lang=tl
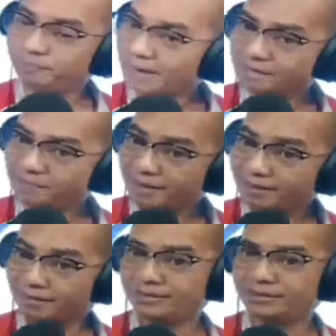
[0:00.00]

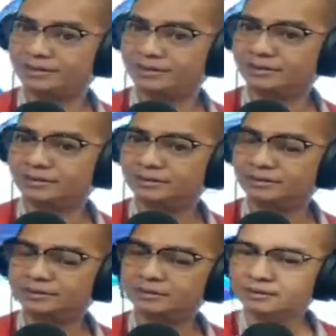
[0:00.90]
makers.
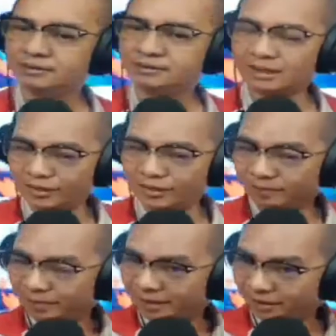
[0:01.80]
Sanggunian
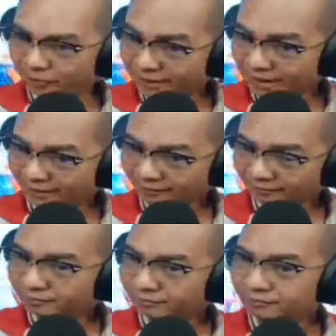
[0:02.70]
panlalawigan
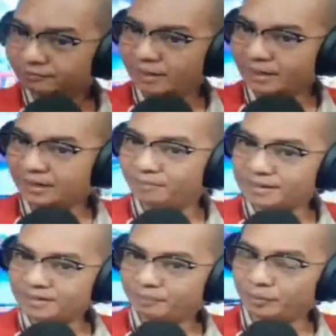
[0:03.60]
para naman
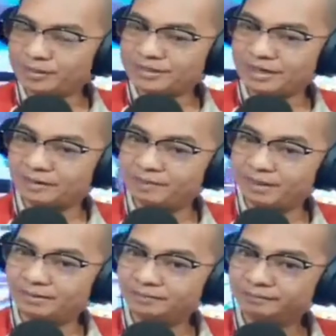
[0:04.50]
sa provincial level.
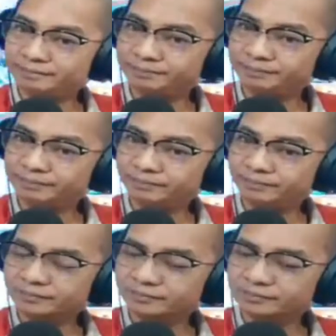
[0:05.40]

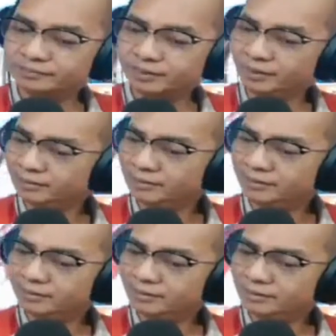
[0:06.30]
No?
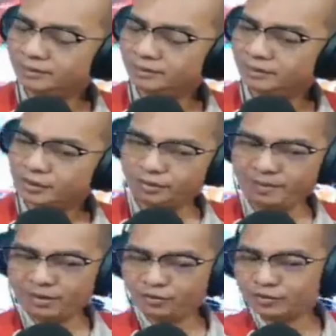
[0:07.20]
So,
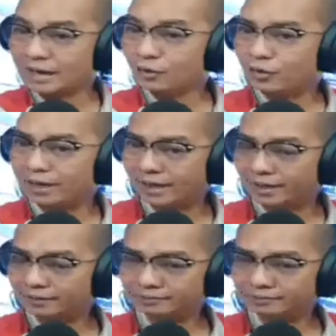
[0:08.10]
mayroong sanggunian.